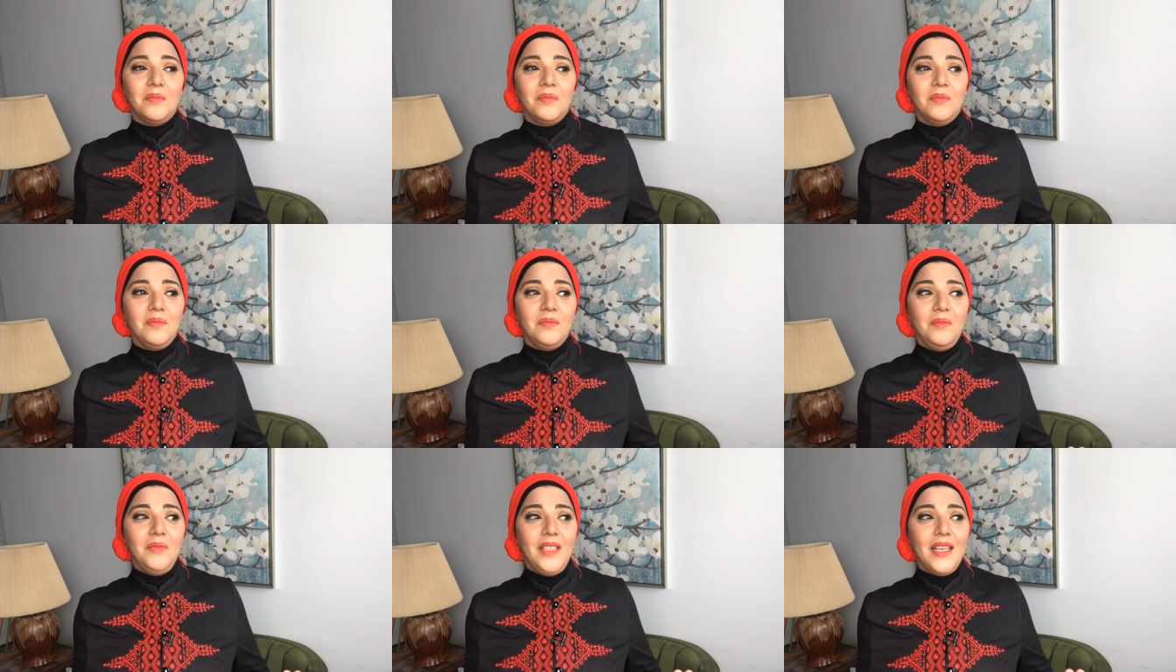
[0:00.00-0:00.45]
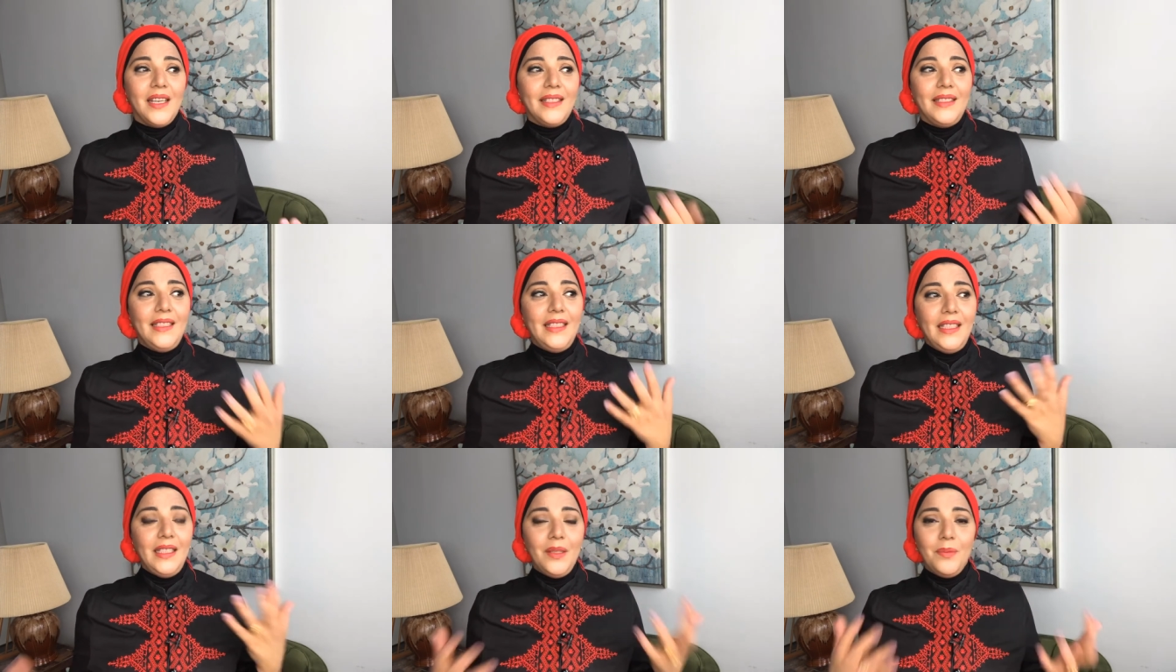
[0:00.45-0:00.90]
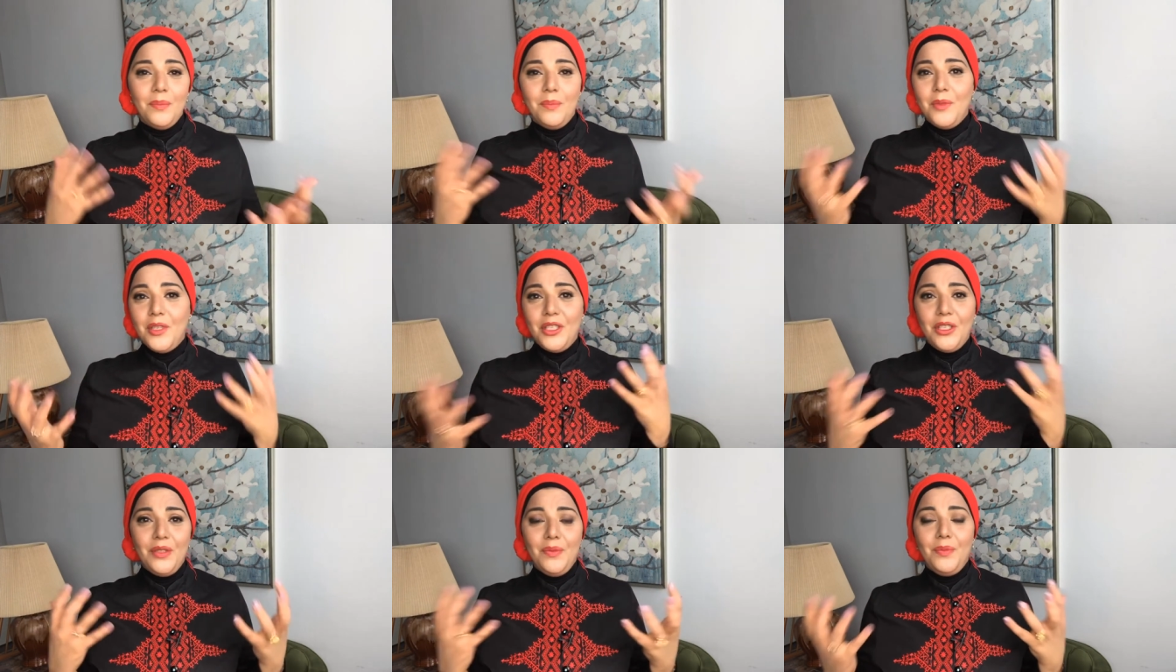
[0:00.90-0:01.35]
يعني
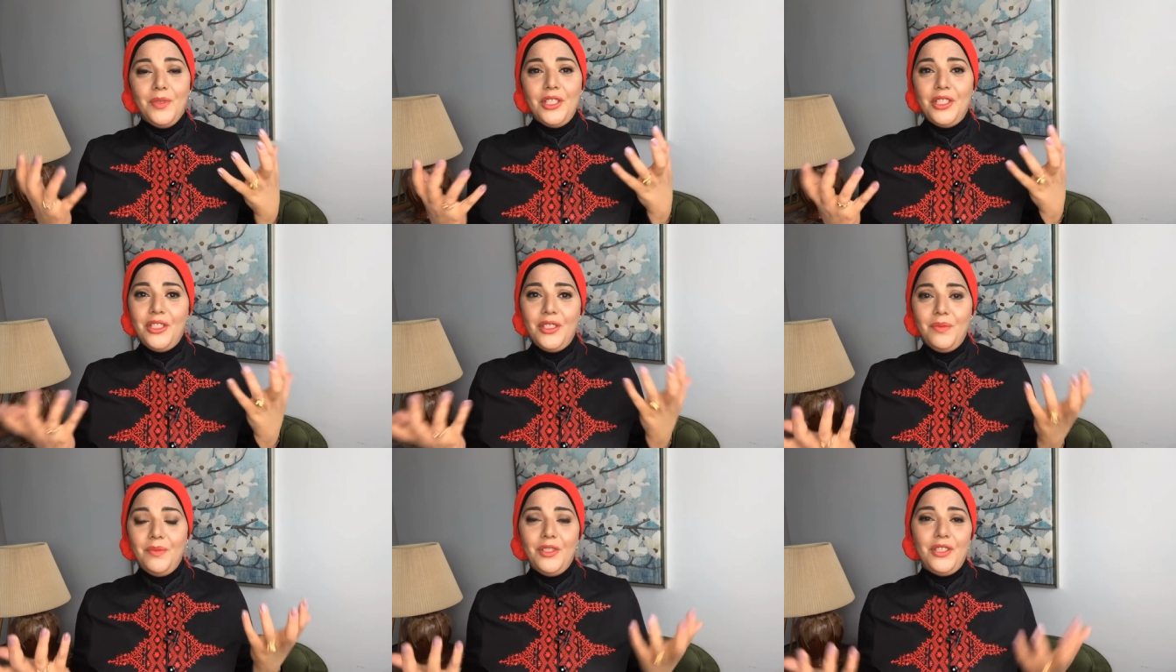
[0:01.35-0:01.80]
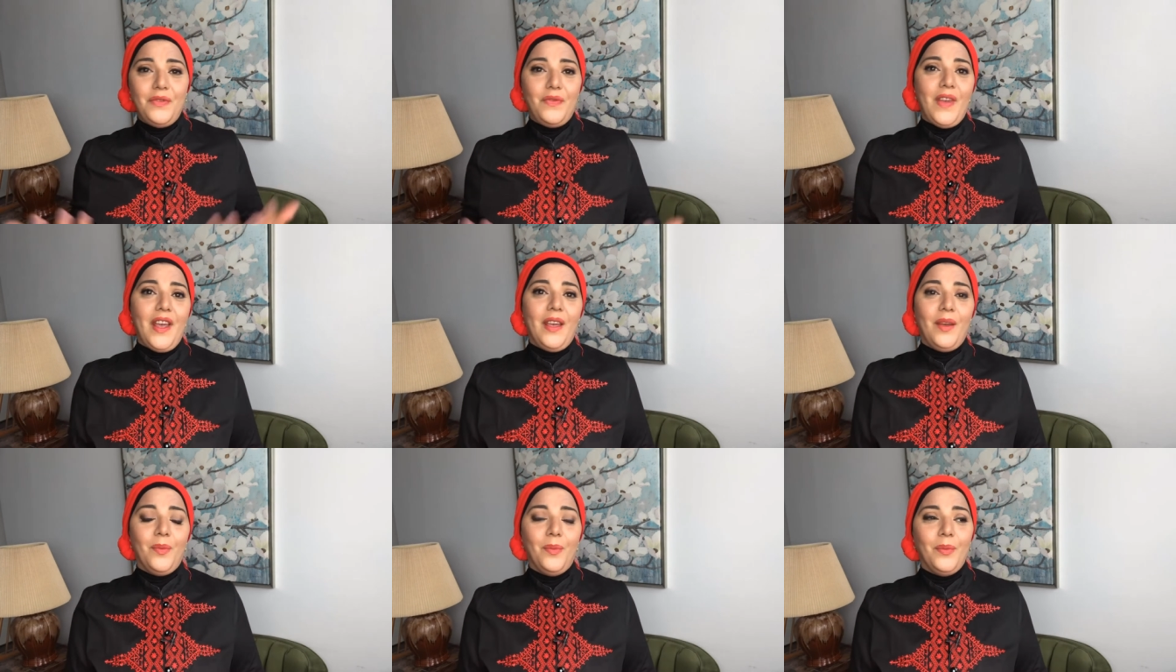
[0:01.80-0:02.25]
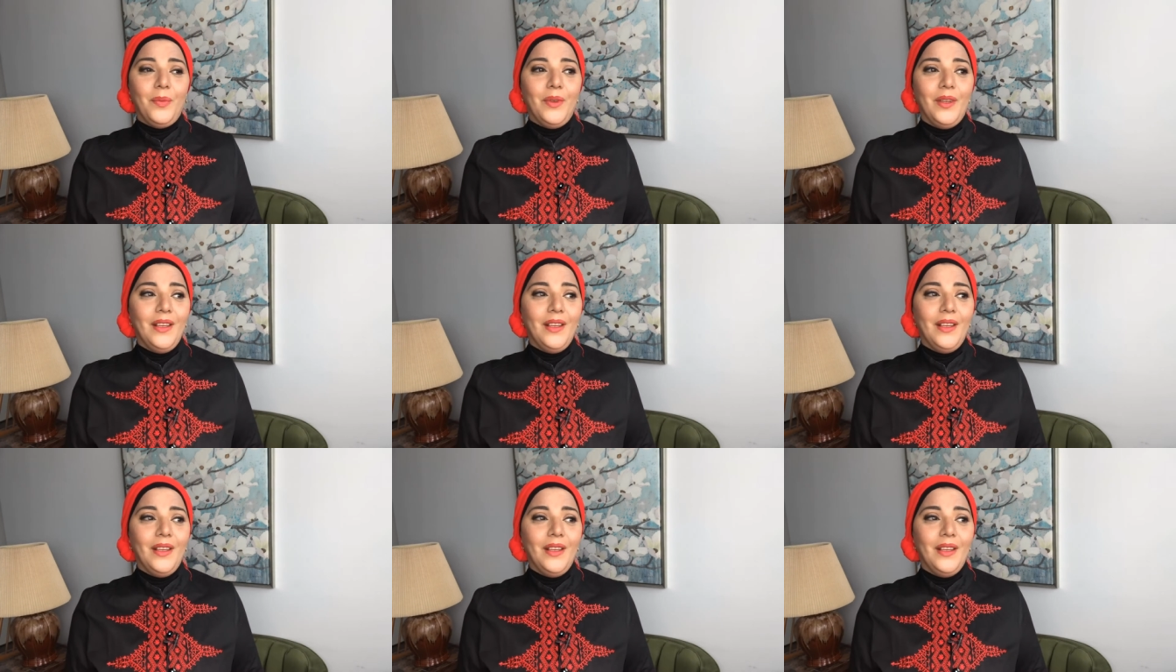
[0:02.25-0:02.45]
مش مش مش فاهم